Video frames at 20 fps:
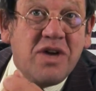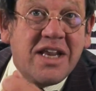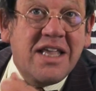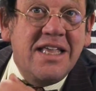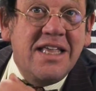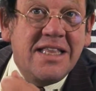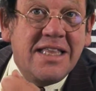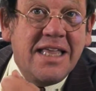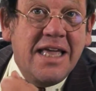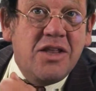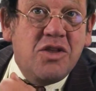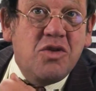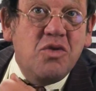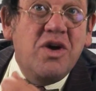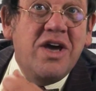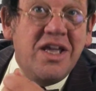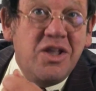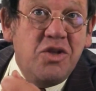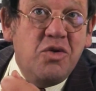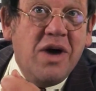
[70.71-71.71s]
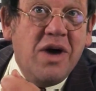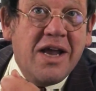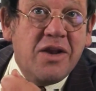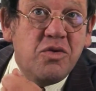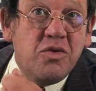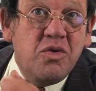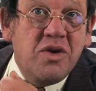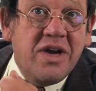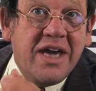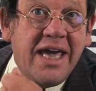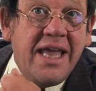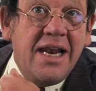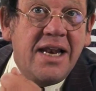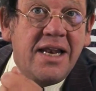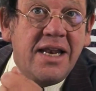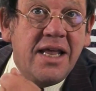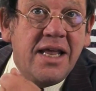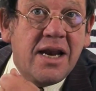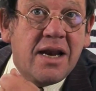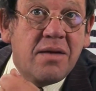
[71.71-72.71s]
architetto Edoardo
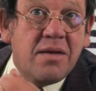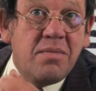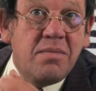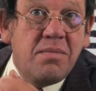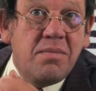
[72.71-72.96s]
Gellner?